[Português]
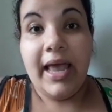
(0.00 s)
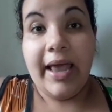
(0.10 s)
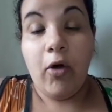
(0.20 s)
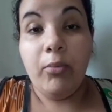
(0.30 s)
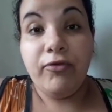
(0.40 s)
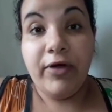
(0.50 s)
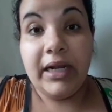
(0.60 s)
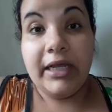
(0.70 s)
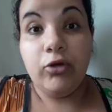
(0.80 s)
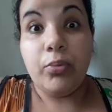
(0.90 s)
é, como foi
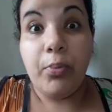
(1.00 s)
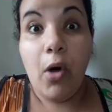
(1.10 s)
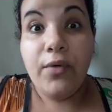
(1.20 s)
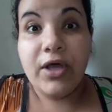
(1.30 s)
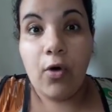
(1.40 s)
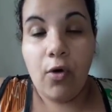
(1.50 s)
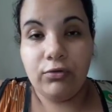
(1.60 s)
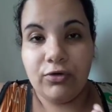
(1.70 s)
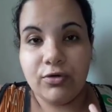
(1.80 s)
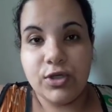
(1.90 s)
lindo, bom
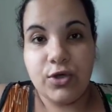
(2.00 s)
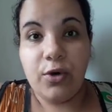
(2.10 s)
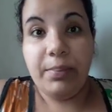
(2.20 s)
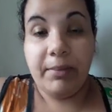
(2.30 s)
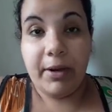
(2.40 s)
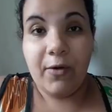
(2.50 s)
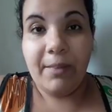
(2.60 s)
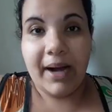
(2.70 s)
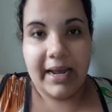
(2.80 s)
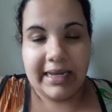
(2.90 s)
encontro que o Senhor preparou
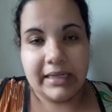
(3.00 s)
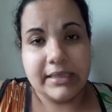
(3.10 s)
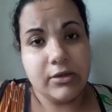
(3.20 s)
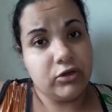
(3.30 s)
para eles.